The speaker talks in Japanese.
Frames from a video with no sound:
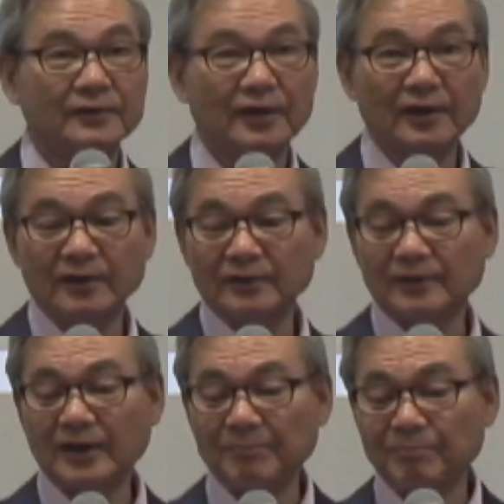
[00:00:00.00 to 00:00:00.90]
で
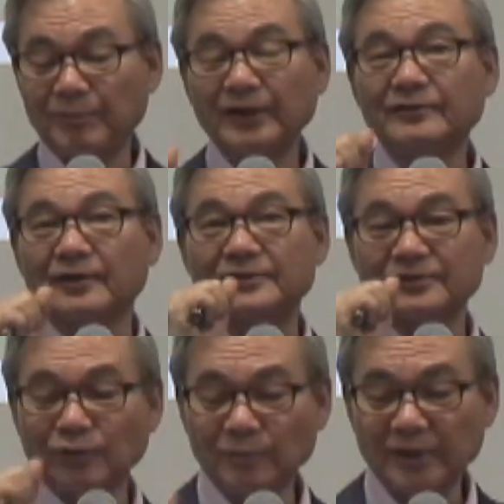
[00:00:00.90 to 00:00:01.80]
ラッパって
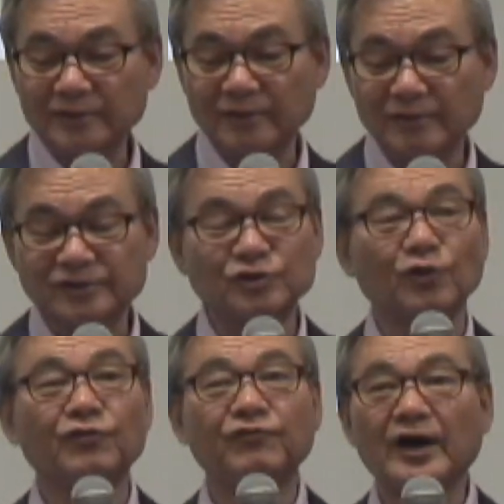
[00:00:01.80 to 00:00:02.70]
角笛っていうのは
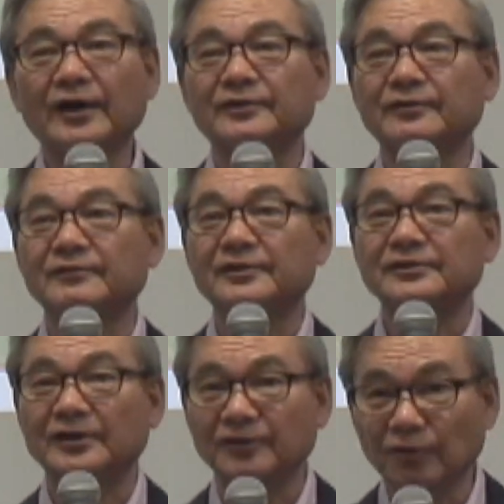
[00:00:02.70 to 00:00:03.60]
ショッファーっていうんで
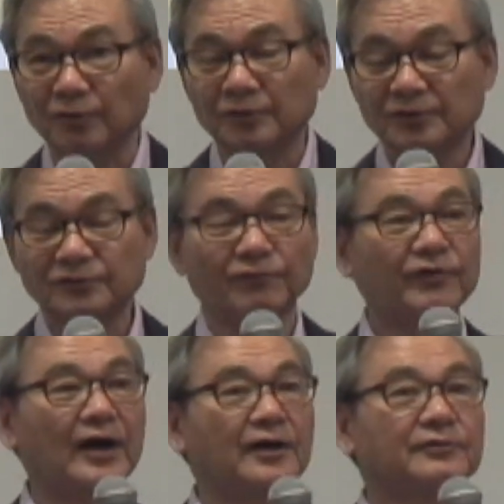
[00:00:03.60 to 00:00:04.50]
すけど
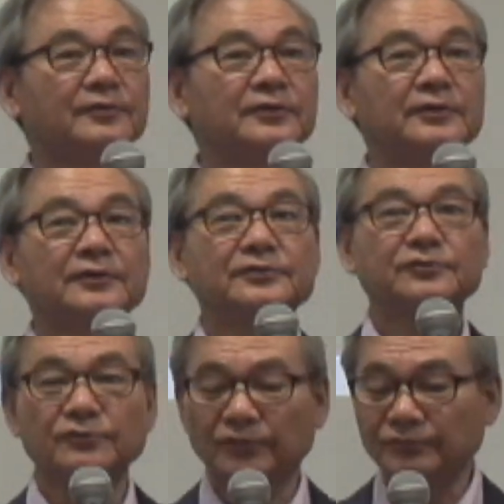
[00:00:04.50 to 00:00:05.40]
ショファール
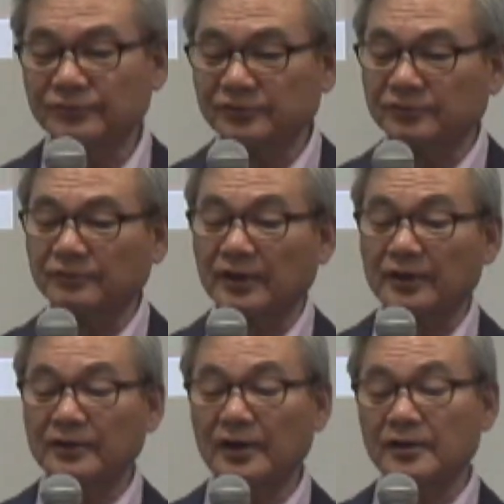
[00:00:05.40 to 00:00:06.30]
その複数
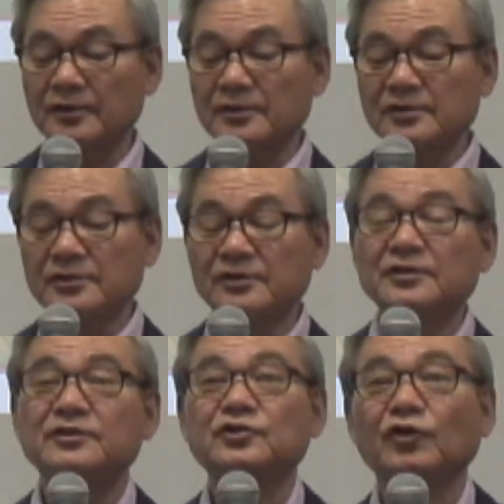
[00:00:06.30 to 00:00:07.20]
形で「
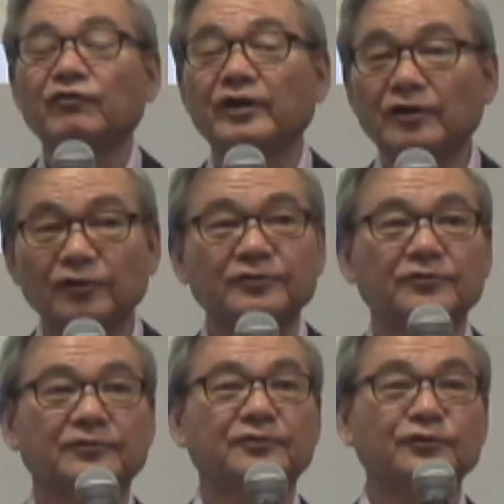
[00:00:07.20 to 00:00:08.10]

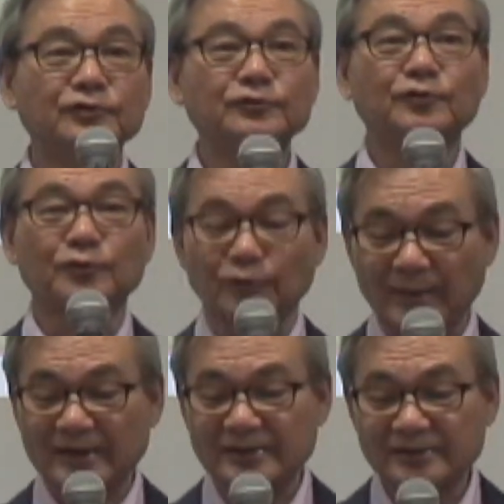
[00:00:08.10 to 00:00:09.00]
ショフェロットという言
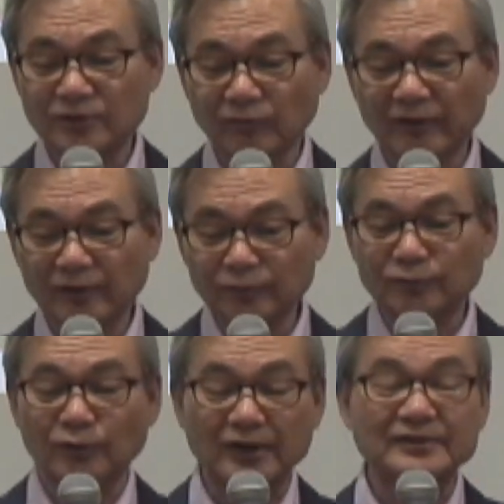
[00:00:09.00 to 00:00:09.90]
葉です。
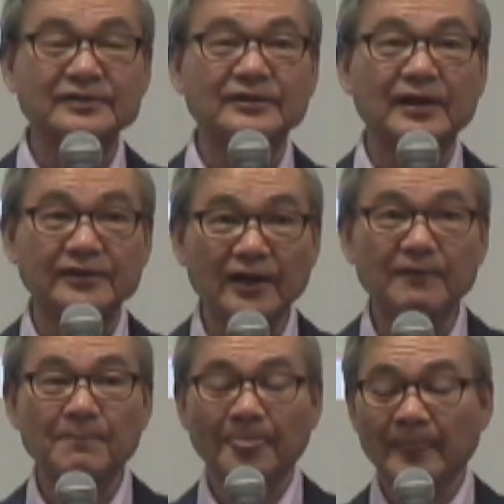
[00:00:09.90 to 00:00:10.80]
ショフェロットがついていて、